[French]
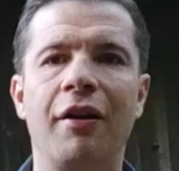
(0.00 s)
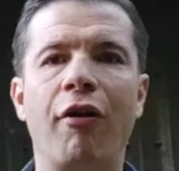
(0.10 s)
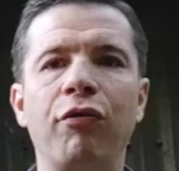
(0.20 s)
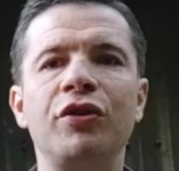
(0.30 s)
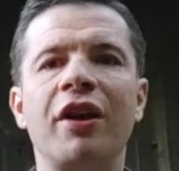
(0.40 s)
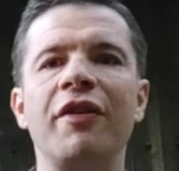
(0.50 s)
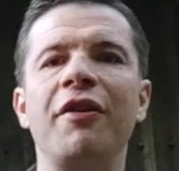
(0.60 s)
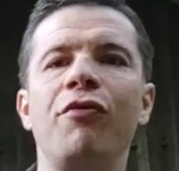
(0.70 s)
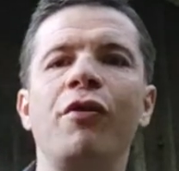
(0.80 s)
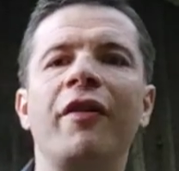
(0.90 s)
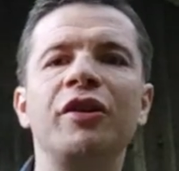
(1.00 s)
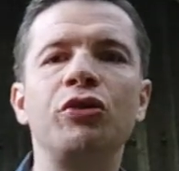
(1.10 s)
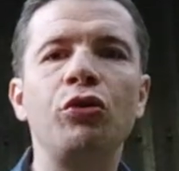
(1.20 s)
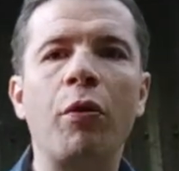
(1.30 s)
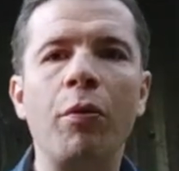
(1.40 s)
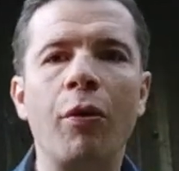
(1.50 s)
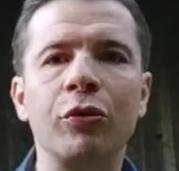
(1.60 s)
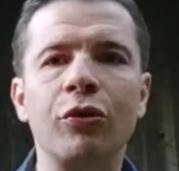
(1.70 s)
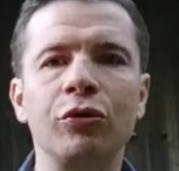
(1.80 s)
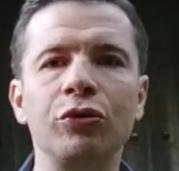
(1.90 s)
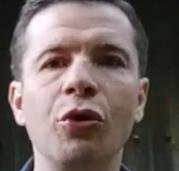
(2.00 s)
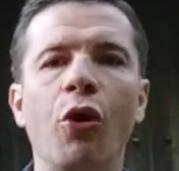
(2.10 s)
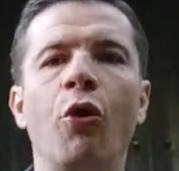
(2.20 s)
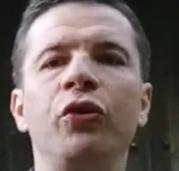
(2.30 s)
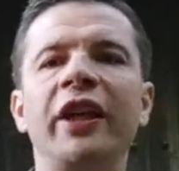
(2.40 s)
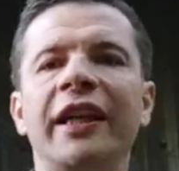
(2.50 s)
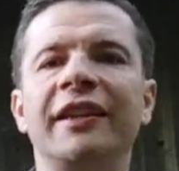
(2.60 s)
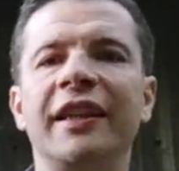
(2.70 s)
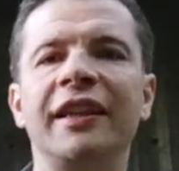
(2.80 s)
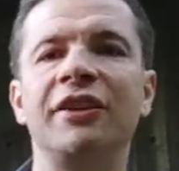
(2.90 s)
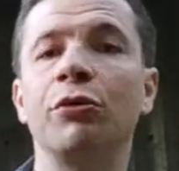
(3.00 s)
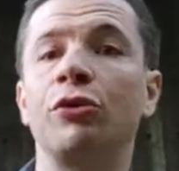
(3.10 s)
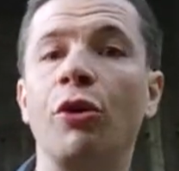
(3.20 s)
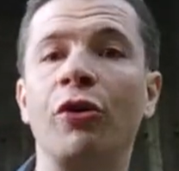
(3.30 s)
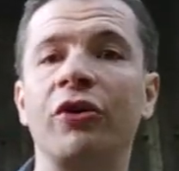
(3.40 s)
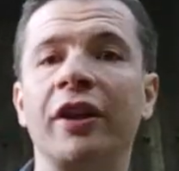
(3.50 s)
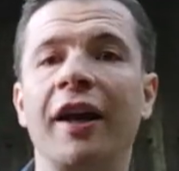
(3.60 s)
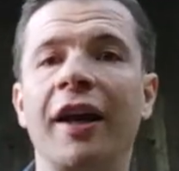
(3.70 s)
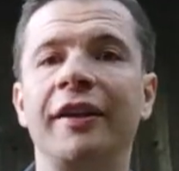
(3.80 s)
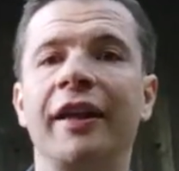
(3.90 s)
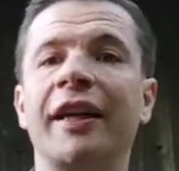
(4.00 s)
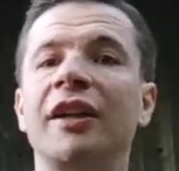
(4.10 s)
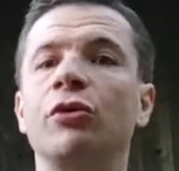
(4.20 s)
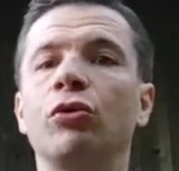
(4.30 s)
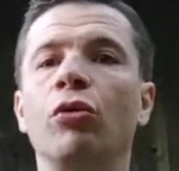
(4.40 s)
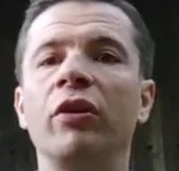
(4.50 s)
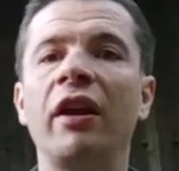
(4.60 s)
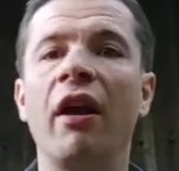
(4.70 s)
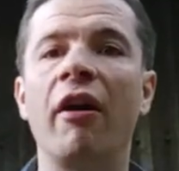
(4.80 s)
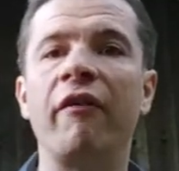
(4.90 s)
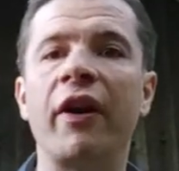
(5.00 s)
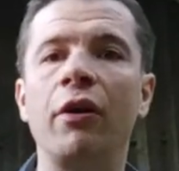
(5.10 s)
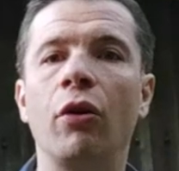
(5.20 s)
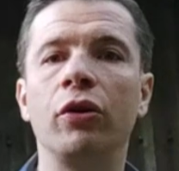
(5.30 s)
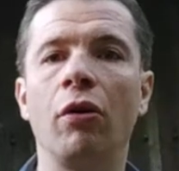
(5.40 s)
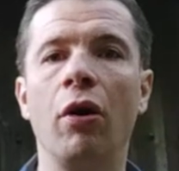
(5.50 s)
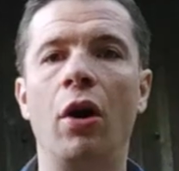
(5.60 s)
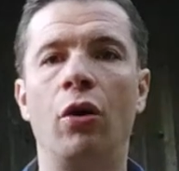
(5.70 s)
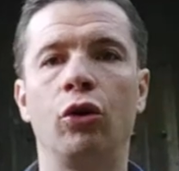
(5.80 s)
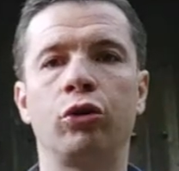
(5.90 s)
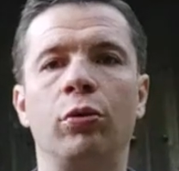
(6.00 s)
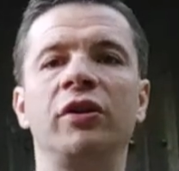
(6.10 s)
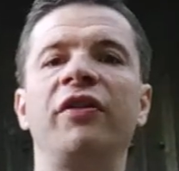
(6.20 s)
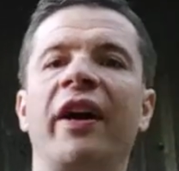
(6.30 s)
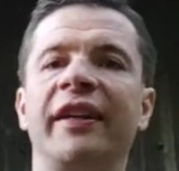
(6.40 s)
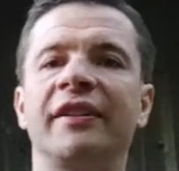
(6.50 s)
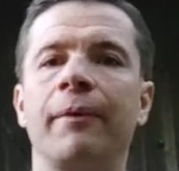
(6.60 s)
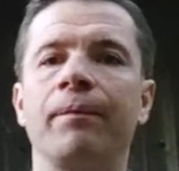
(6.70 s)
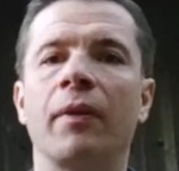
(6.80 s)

Alors vous le savez, vous l'avez sûrement entendu, on dit que les églises sont orientées, c'est-à-dire qu'elles sont tournées vers l'Orient, autrement dit vers l'Est.